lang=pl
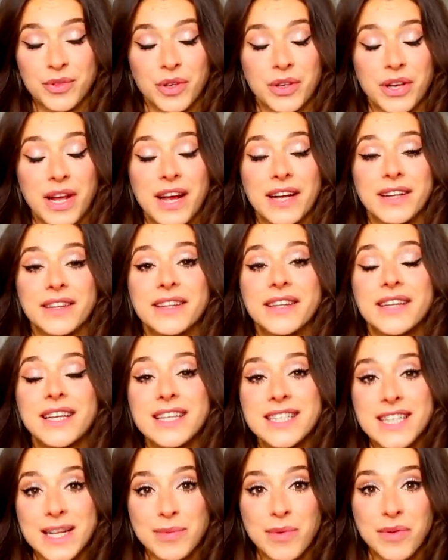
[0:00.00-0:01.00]
to ja
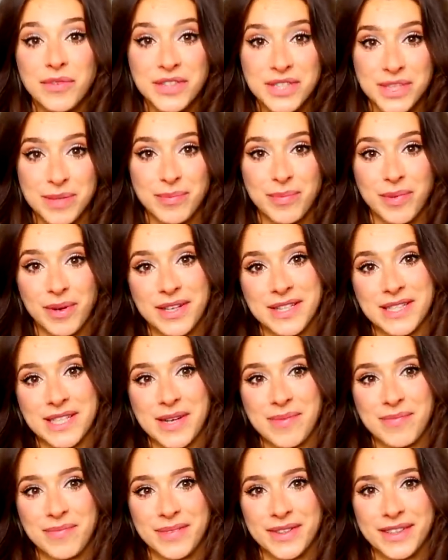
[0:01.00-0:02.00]
niesamowicie
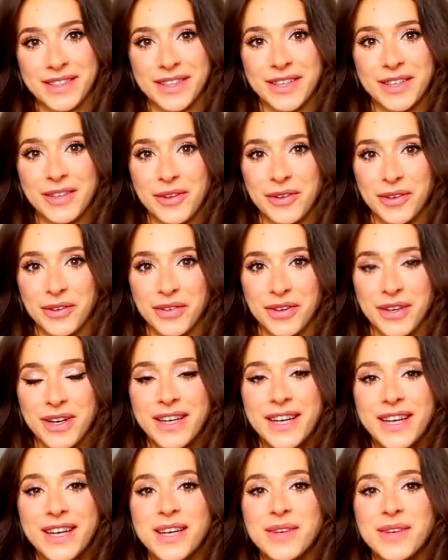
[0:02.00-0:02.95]
polecam e, chlorofil,